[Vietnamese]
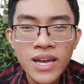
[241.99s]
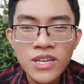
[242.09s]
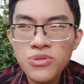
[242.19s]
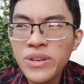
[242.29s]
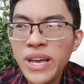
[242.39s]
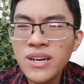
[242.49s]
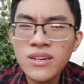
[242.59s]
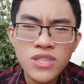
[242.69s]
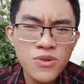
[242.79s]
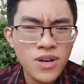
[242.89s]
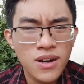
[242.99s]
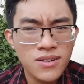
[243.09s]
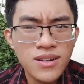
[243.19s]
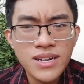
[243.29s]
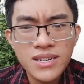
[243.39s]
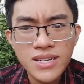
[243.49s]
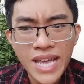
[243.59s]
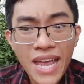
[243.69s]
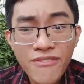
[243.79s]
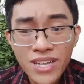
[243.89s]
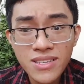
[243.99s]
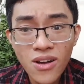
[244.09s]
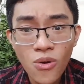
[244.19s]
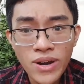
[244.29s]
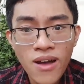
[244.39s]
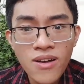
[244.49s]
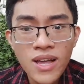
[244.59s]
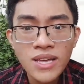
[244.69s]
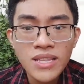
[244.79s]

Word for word: suy nghĩ rất là tiêu cực rất là ghét về cái xã hội đó